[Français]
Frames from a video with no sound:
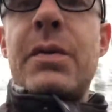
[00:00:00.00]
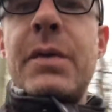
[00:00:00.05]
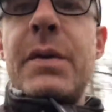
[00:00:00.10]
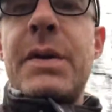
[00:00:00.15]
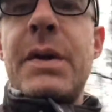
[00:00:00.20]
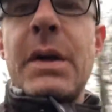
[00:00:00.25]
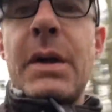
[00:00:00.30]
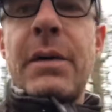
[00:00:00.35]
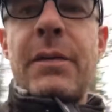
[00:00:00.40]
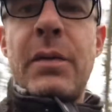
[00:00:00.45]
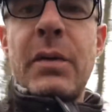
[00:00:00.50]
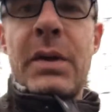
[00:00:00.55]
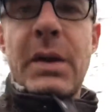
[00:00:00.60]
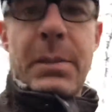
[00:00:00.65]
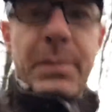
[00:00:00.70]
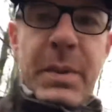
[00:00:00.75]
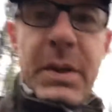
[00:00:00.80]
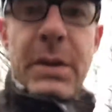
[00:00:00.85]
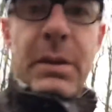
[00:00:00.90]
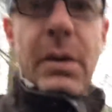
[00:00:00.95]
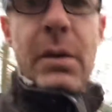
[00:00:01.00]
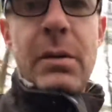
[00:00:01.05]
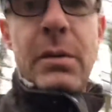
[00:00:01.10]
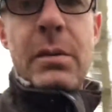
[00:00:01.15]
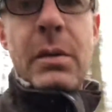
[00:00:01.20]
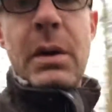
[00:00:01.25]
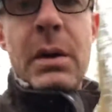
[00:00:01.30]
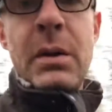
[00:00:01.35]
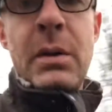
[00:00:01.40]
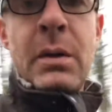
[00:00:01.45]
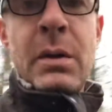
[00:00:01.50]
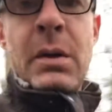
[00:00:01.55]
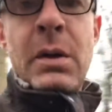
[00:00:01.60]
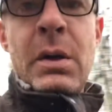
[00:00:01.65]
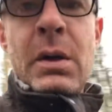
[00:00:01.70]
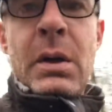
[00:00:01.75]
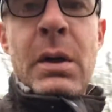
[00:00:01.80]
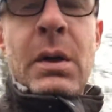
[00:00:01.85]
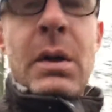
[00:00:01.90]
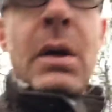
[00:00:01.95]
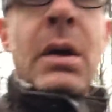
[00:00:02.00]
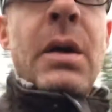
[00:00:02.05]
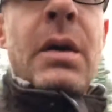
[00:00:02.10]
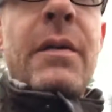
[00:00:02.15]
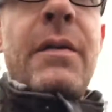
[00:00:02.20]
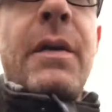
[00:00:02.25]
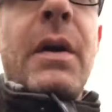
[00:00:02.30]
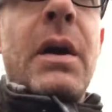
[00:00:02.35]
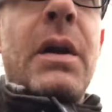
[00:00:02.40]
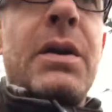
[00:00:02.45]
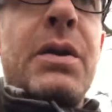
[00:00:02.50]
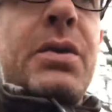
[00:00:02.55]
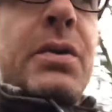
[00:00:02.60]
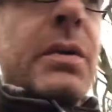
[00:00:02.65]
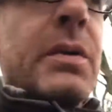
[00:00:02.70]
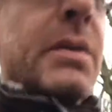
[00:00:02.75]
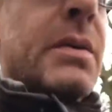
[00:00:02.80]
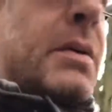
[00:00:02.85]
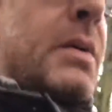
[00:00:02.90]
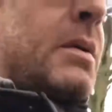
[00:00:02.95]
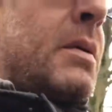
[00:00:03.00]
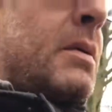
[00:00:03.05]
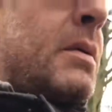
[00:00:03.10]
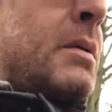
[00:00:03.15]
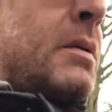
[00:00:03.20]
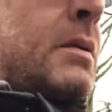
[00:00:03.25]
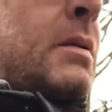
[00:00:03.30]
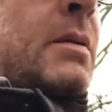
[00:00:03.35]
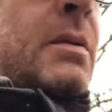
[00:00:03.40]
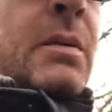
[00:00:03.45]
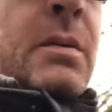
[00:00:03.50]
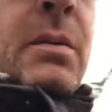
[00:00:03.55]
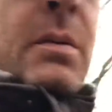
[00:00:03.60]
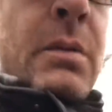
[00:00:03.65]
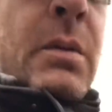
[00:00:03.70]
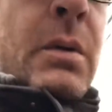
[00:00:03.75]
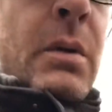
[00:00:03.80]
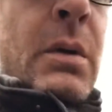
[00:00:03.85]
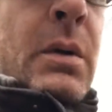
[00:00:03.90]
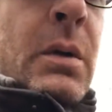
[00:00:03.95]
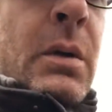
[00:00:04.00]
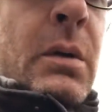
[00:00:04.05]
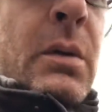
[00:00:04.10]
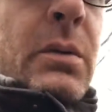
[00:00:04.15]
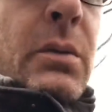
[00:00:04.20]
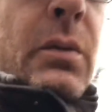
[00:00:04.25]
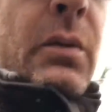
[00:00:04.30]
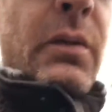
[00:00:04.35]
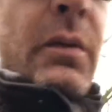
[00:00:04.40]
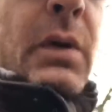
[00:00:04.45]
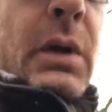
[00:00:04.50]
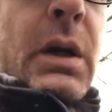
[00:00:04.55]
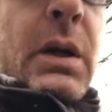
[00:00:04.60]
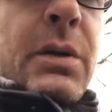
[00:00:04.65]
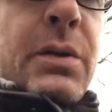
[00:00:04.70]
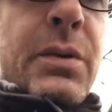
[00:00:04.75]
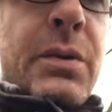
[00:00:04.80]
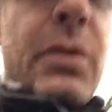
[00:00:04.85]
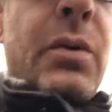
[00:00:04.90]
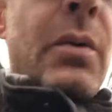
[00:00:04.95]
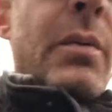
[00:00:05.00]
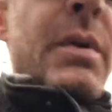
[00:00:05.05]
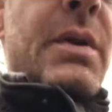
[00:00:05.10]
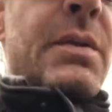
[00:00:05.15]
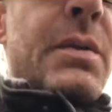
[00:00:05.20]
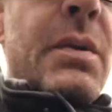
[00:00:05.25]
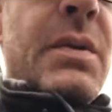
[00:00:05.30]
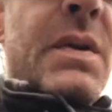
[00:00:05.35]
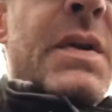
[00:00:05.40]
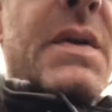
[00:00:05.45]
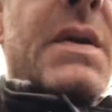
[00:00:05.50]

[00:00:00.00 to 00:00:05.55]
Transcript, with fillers: veux dire, il faut taper dedans, quoi. Faire les choses. Donc voilà, je suis tombé sur ces